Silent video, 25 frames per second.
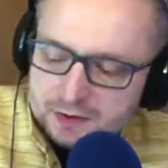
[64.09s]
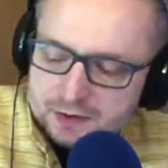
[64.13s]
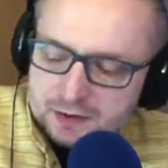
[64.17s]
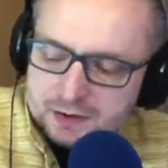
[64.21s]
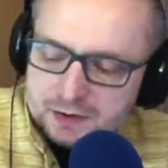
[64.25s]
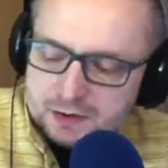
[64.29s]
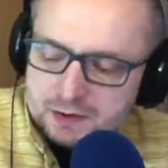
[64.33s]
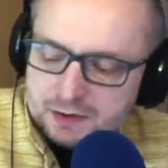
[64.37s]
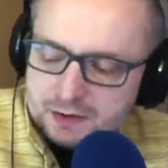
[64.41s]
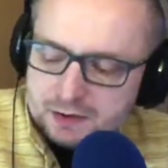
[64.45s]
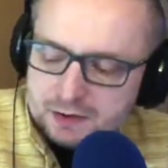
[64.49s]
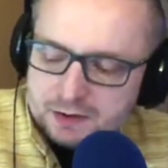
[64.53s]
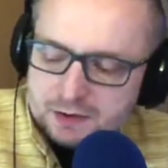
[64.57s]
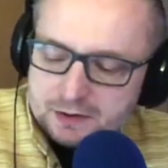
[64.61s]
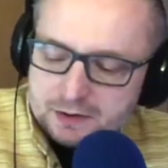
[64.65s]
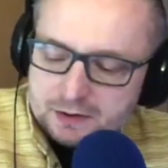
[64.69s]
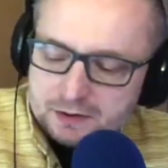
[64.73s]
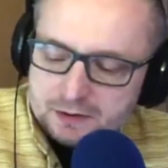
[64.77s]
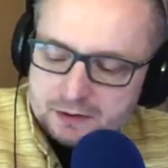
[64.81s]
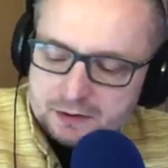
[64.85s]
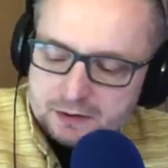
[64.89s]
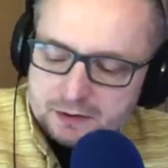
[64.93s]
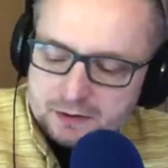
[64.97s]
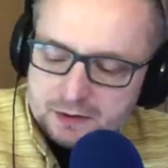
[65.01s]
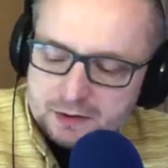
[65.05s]
y,
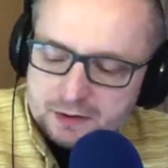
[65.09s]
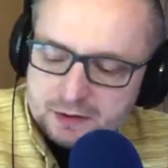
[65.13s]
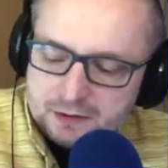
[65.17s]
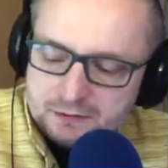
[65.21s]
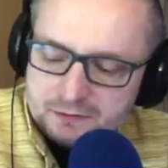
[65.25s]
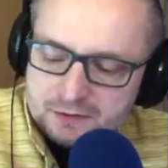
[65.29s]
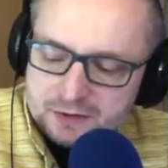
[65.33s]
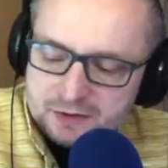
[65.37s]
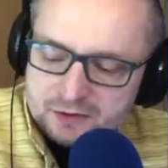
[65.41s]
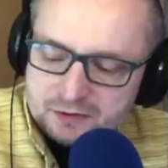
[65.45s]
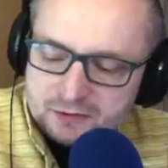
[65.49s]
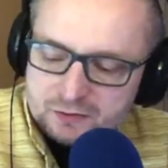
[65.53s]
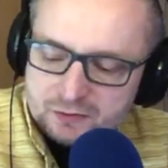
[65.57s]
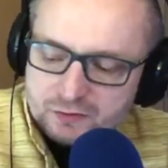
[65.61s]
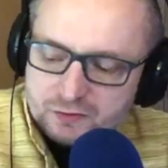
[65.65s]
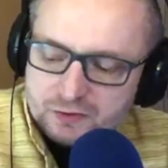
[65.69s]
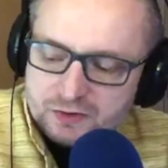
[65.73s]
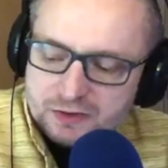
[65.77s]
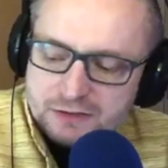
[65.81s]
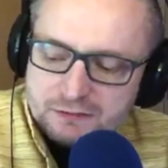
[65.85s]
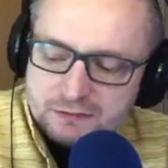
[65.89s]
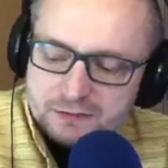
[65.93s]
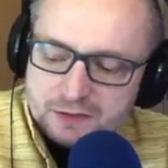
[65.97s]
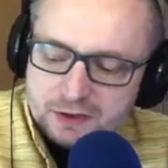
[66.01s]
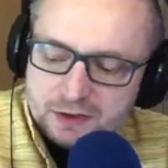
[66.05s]
i
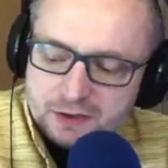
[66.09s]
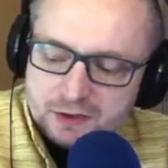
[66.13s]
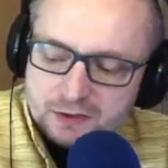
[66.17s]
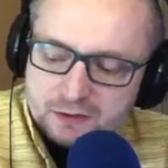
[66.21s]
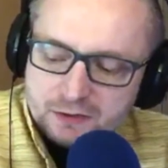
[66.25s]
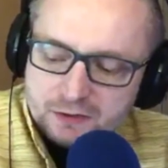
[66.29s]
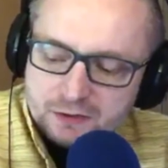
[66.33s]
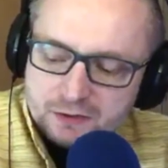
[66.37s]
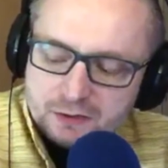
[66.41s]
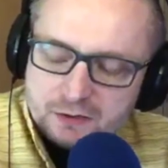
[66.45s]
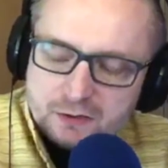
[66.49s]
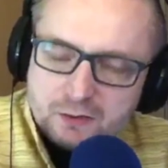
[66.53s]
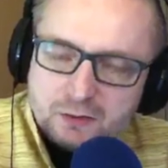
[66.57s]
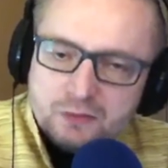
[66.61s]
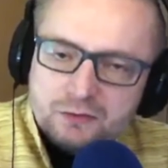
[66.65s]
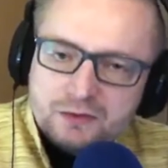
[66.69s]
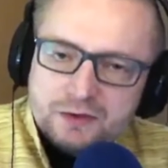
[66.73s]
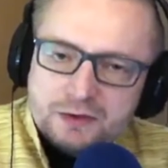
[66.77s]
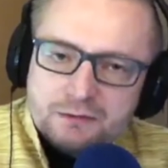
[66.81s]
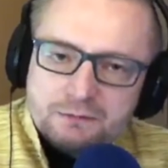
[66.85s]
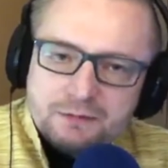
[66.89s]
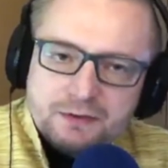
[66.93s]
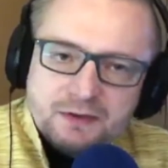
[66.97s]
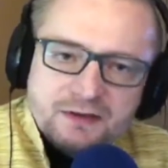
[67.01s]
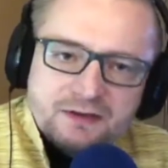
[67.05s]
przestudujemy jego główne
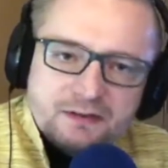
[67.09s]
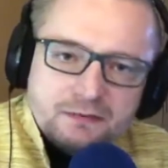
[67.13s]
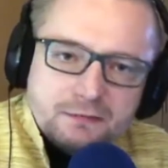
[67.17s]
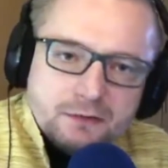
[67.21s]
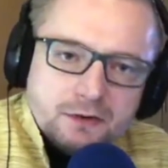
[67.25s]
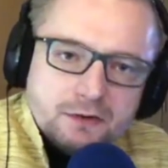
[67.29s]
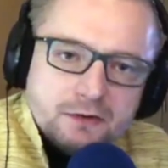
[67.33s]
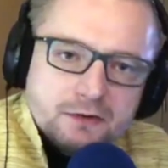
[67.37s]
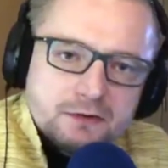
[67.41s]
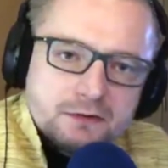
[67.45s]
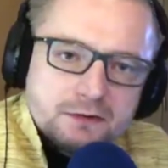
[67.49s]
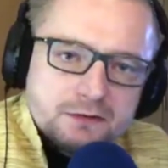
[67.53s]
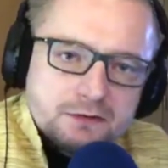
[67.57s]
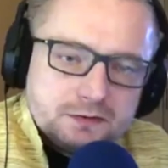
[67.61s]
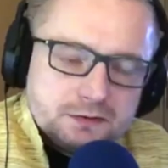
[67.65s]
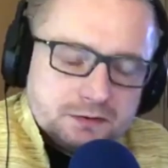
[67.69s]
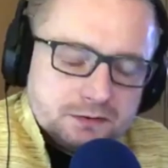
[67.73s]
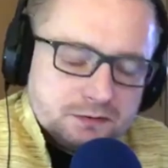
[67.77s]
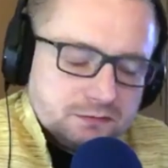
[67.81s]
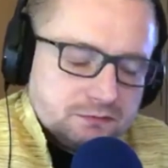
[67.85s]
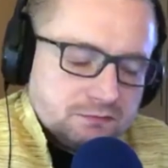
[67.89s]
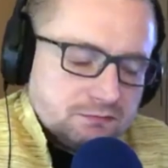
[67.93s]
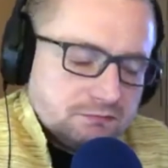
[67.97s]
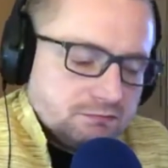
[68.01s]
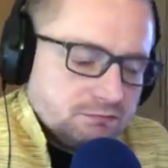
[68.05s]
pismo,
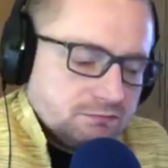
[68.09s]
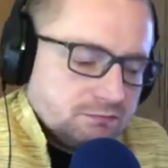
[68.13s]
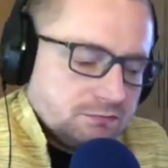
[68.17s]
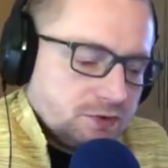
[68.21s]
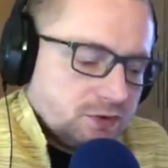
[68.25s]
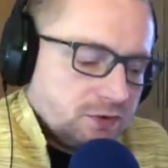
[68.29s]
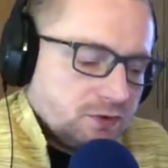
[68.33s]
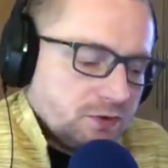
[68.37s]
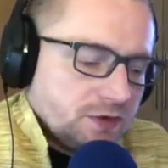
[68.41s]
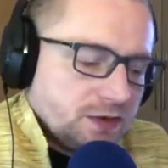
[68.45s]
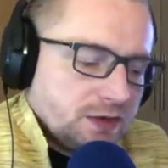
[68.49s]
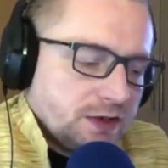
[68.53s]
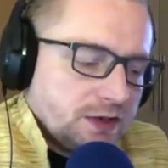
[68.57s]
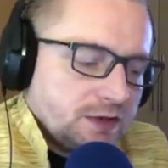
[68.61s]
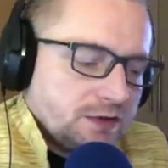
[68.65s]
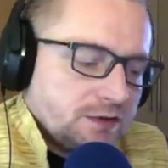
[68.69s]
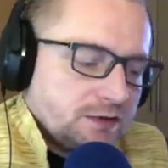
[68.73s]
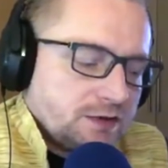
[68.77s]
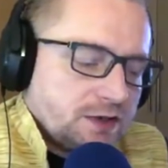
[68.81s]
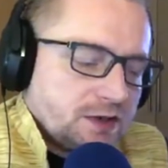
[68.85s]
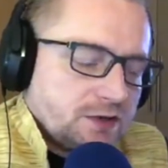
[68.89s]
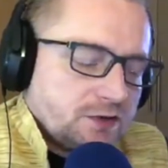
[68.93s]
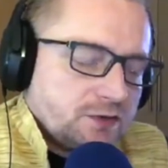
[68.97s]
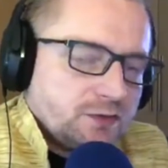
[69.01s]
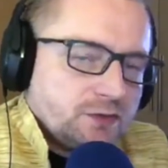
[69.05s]
które
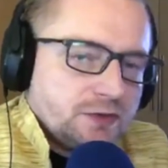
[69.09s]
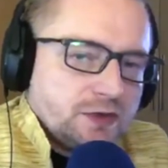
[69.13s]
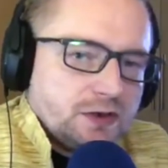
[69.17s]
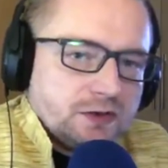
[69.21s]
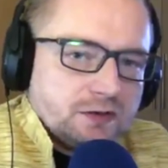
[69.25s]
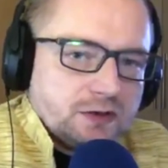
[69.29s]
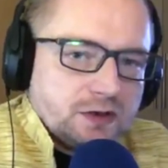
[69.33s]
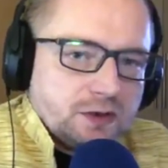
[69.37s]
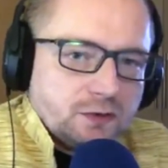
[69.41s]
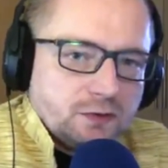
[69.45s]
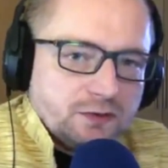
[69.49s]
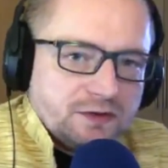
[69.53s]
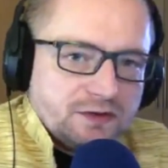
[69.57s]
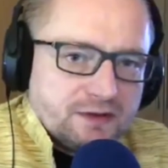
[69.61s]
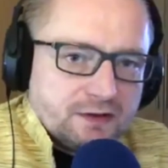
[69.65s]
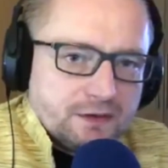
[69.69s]
traktuje o nauce